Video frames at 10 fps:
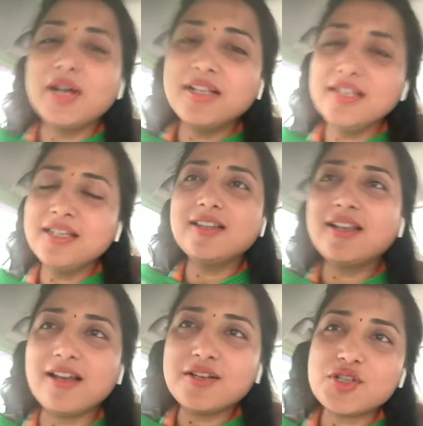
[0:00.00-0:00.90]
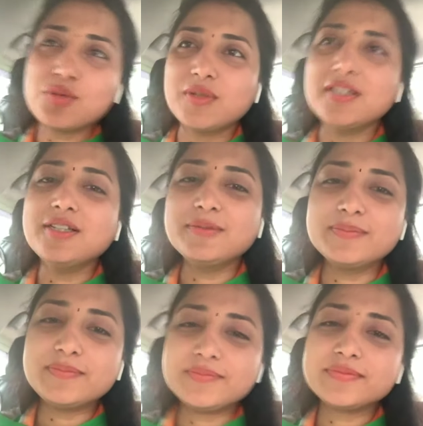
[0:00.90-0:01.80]
पानी की तलाश में
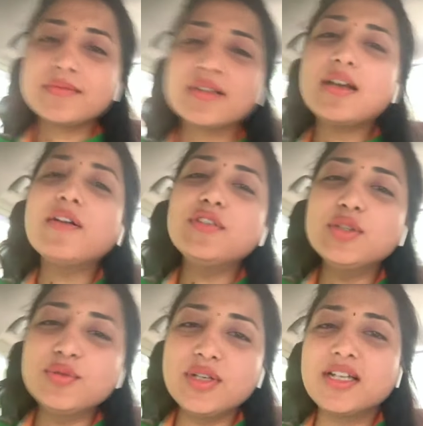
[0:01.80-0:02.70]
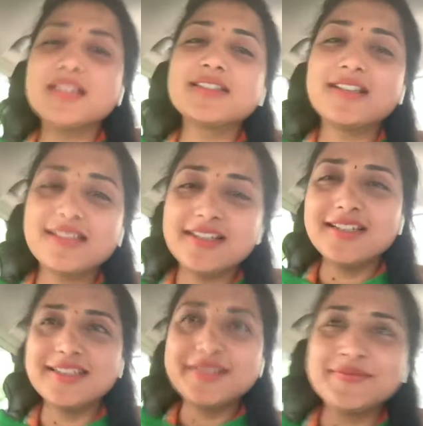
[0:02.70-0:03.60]
काफी दूर निकल जाता है